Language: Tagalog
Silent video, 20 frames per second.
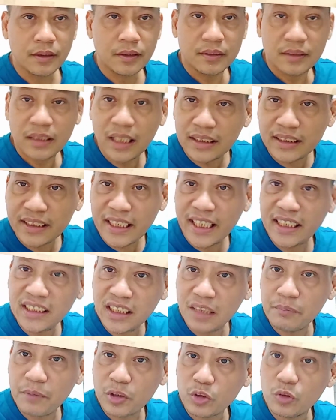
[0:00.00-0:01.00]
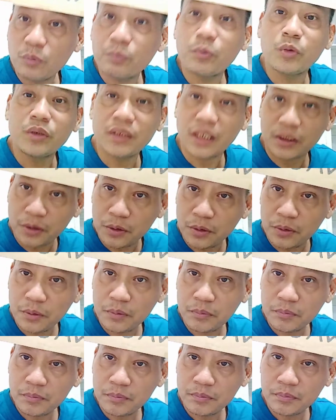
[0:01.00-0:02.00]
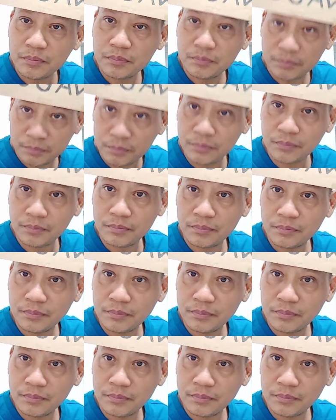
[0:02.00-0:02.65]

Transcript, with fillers: Nag-trending ba tong food na to? Hmm.